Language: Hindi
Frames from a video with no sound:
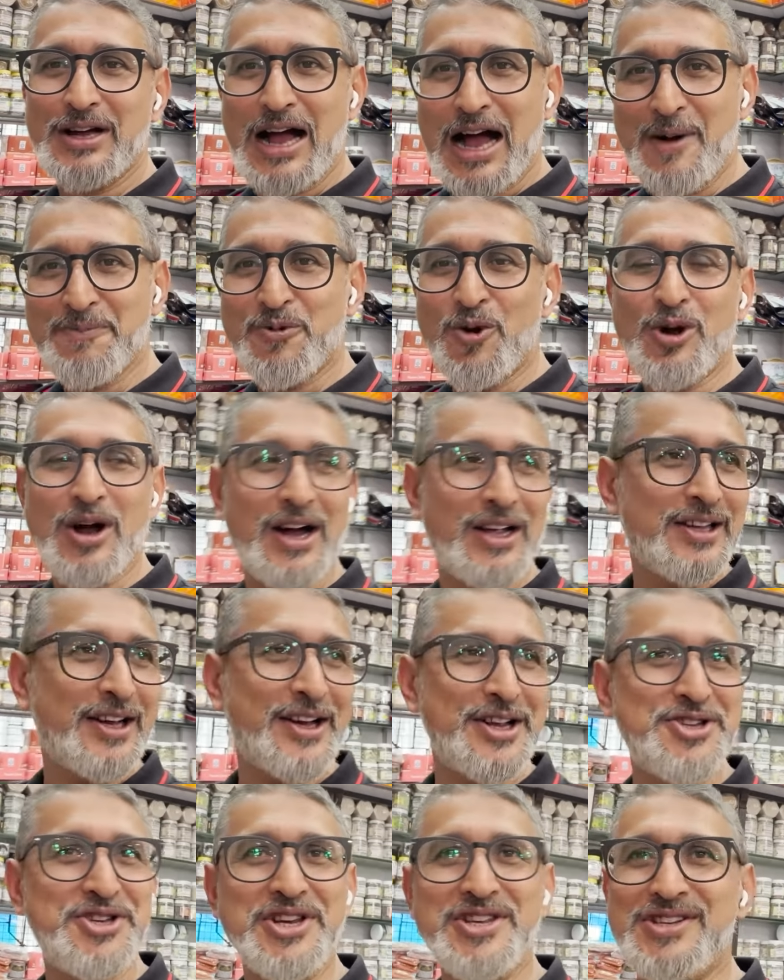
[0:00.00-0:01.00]
आपको कहा था
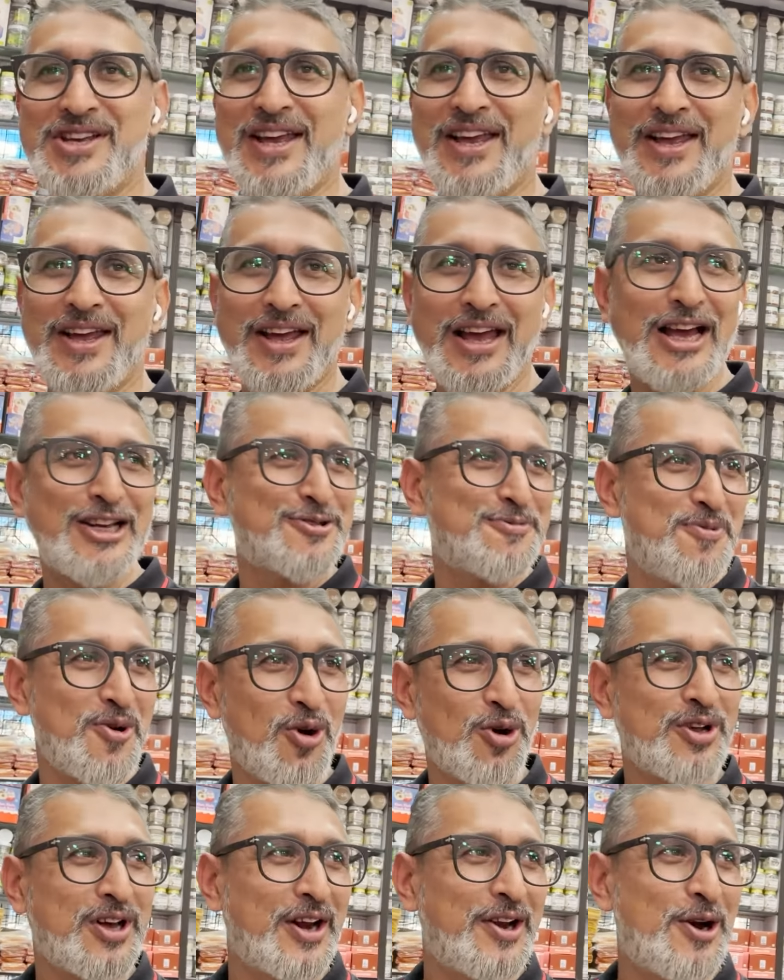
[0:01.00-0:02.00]
कि चीज़ें
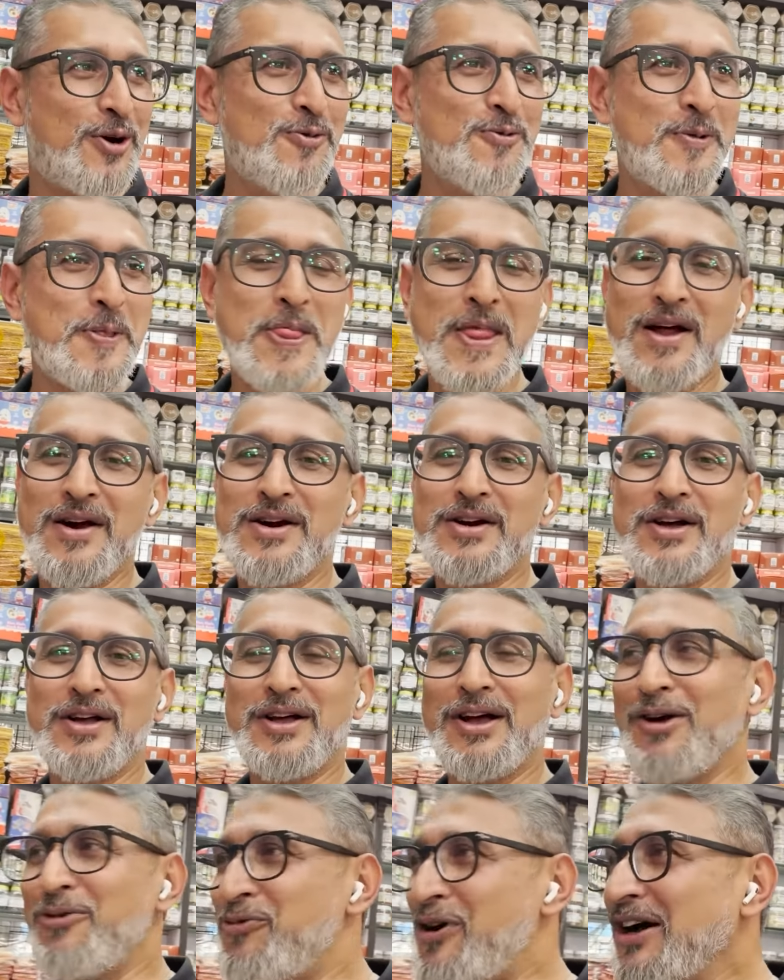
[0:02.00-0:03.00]
एक्सप्लोर कर रहा हूँ
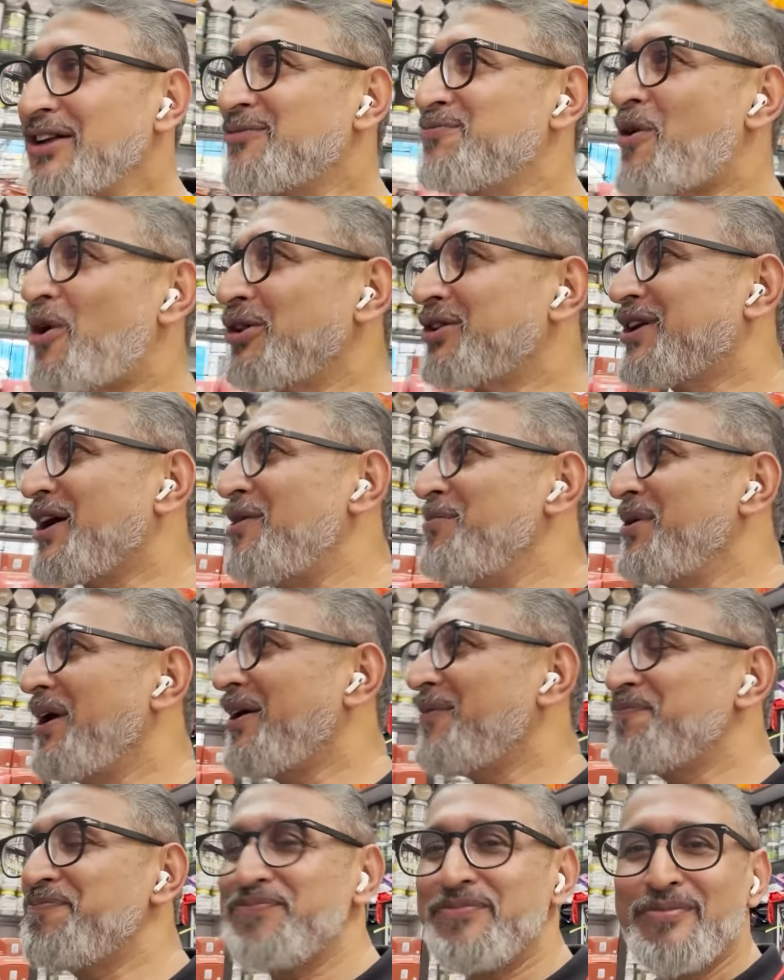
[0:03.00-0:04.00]
uh, वक्त बहुत कम
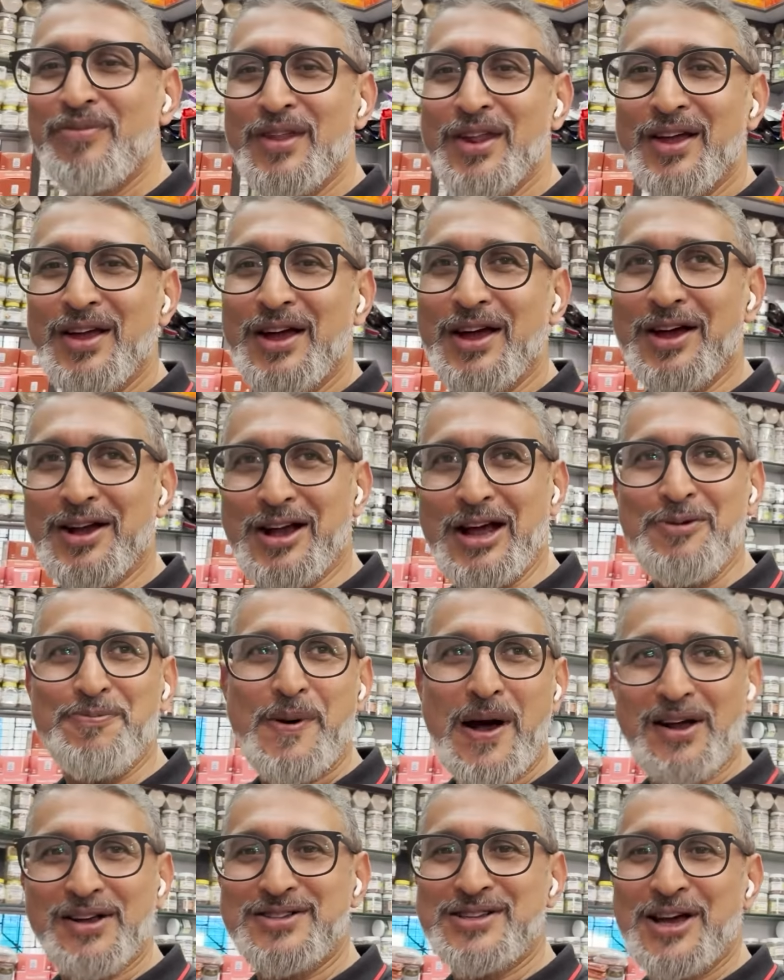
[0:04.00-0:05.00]
है uh, कल
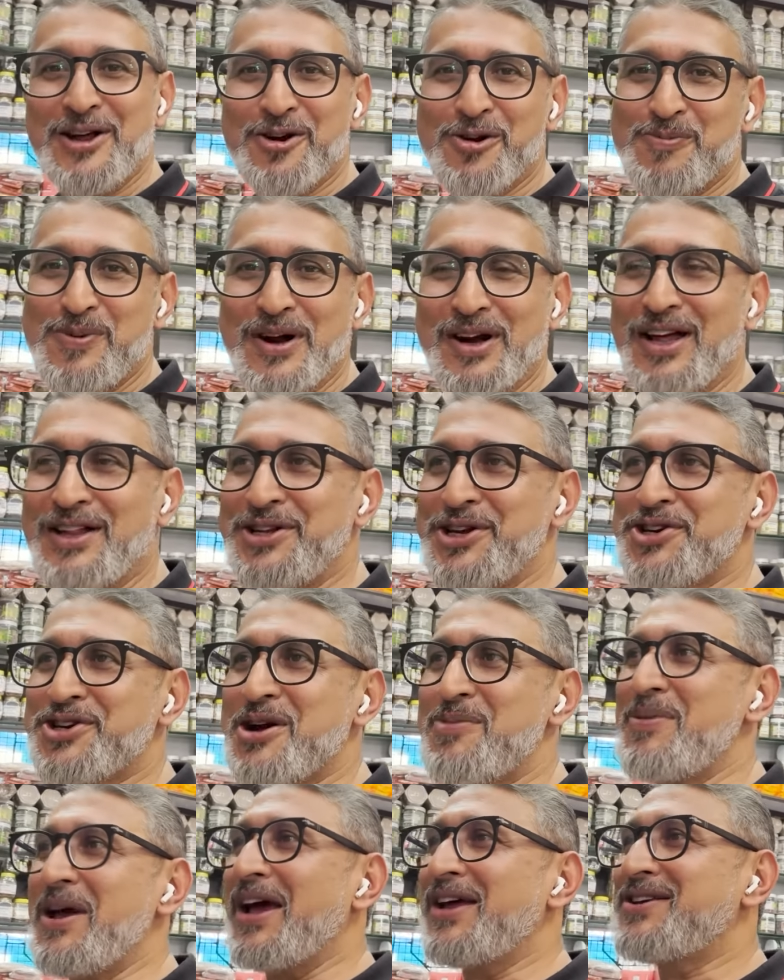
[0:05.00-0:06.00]
पाकिस्तान और बांग्लादेश
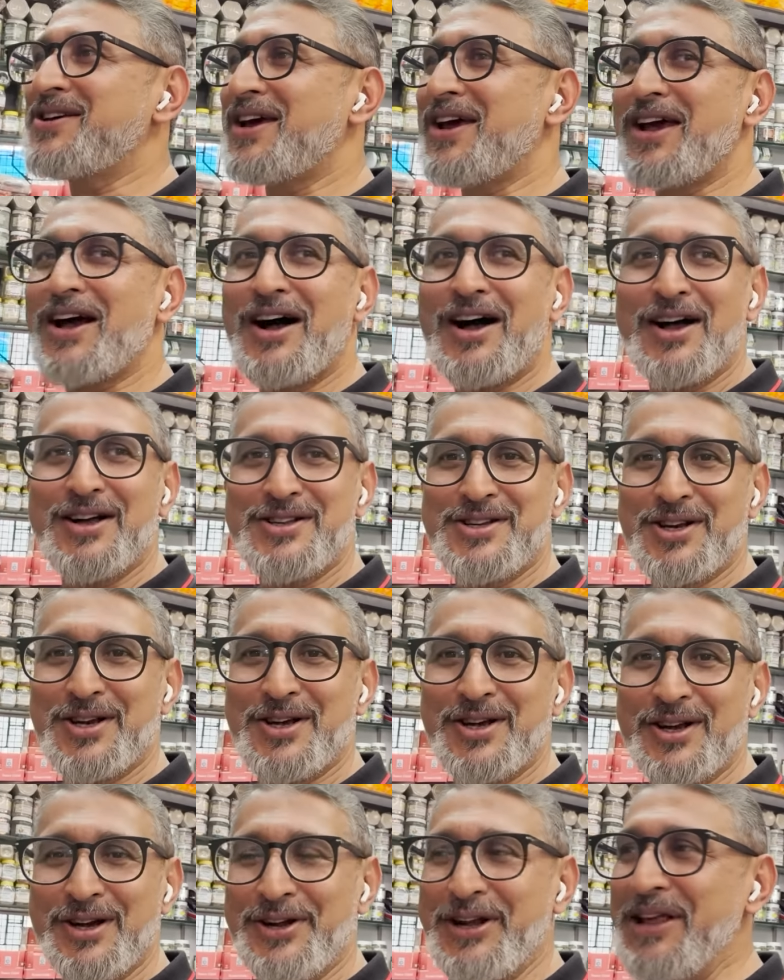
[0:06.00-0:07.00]
का मैच है आज
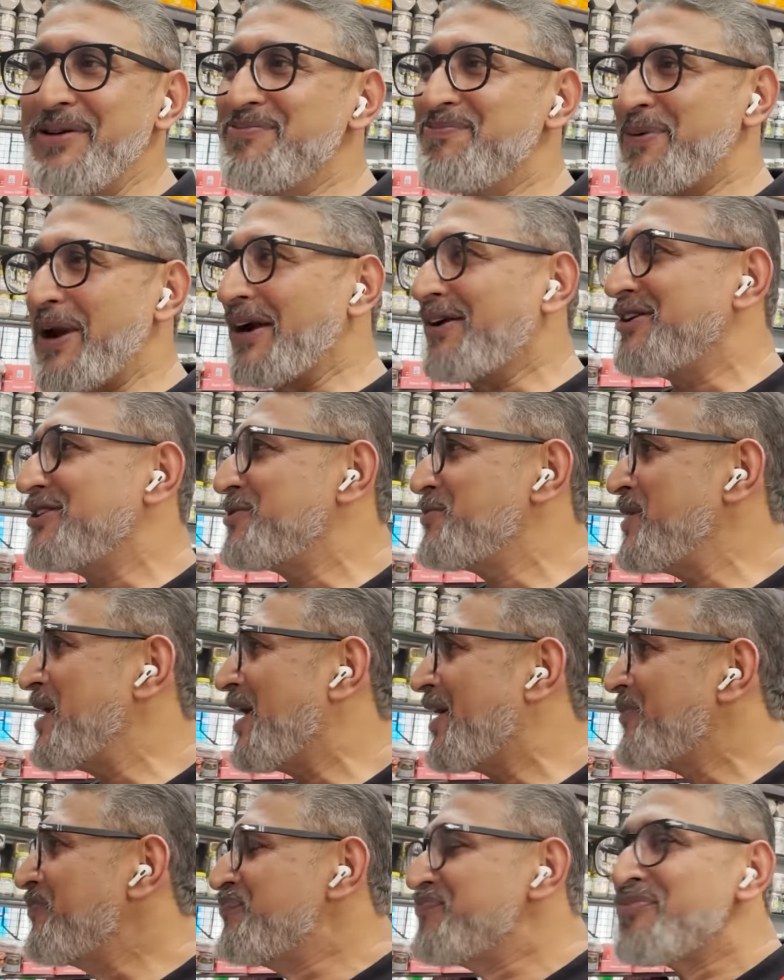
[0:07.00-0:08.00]
टीम uh, प्रैक्टिस भी
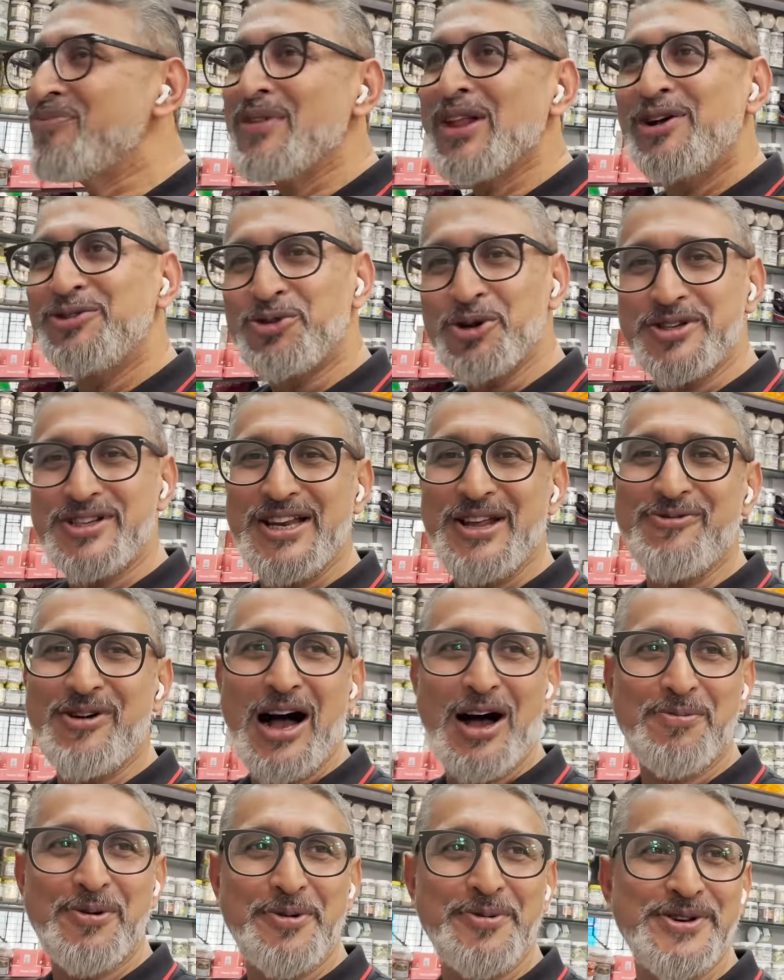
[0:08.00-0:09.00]
है तो इसलिए
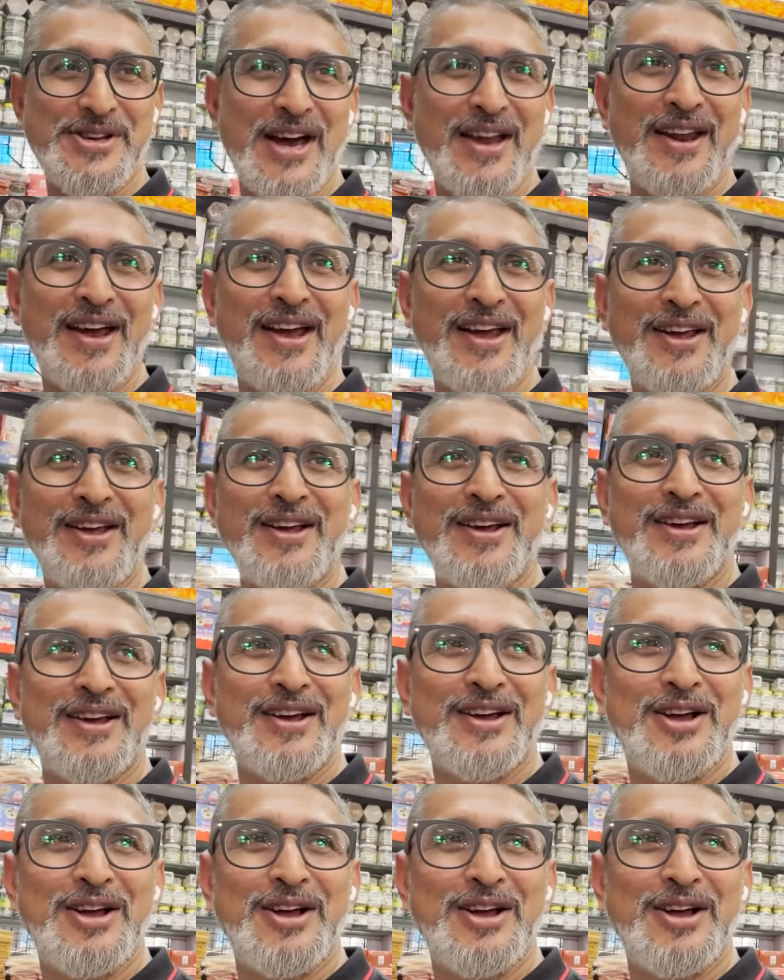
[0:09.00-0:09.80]
वहाँ पर भी जाना है